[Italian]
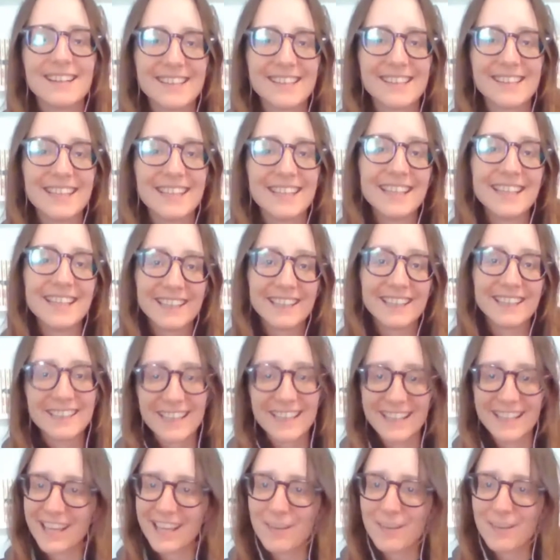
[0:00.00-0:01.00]
Reading
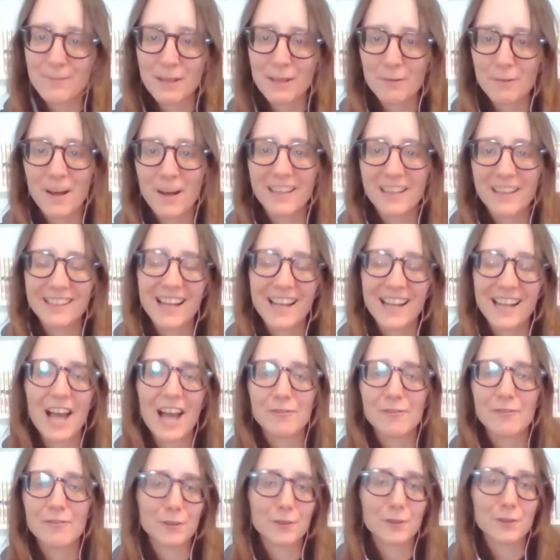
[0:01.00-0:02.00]
e Gaming
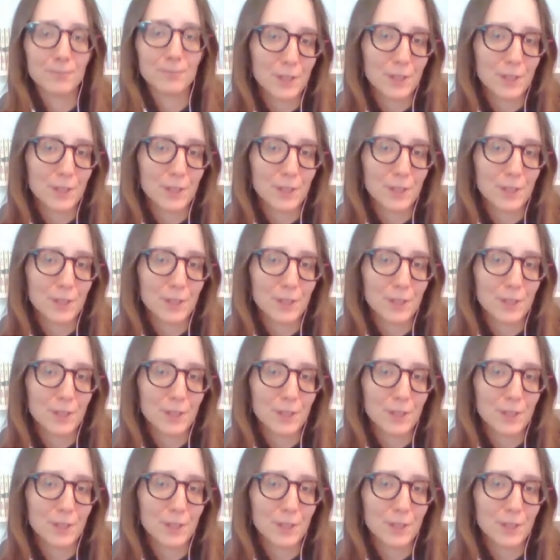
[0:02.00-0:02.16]
Wildlife,